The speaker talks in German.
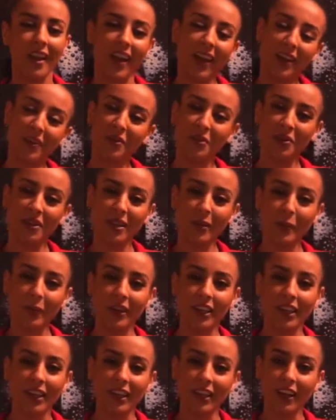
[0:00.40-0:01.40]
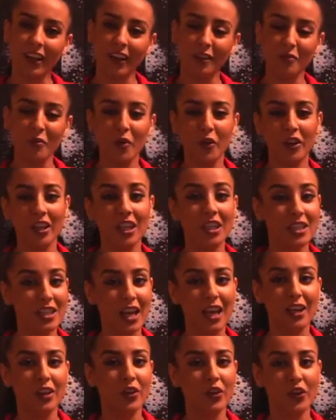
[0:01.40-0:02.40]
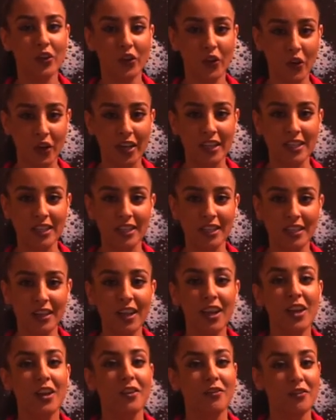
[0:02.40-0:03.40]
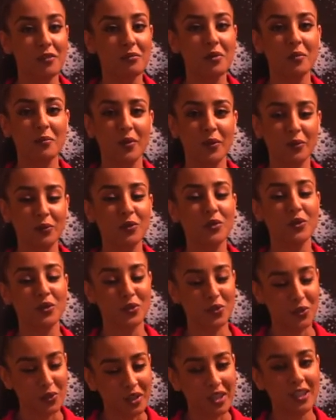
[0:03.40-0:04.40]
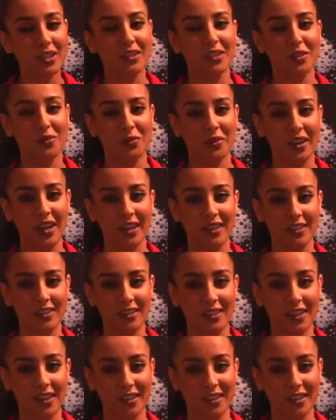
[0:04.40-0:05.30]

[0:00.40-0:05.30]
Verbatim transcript: Hallo, ich bin die Ikram und ich zeige euch heute, wie man bei uns so richtig relaxen